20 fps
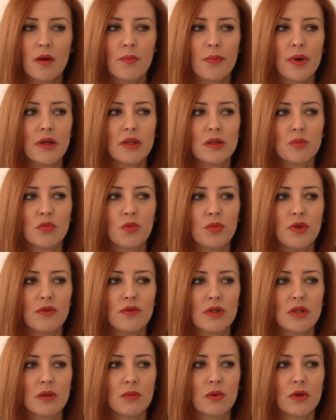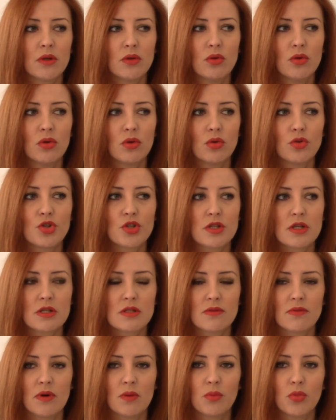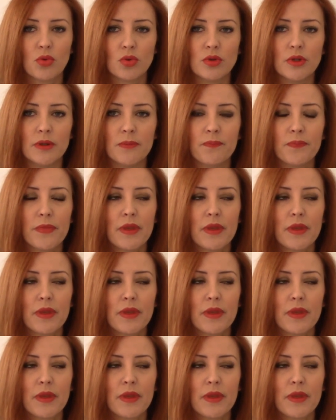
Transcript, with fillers: Поэтому мне в этом году хочется свободы.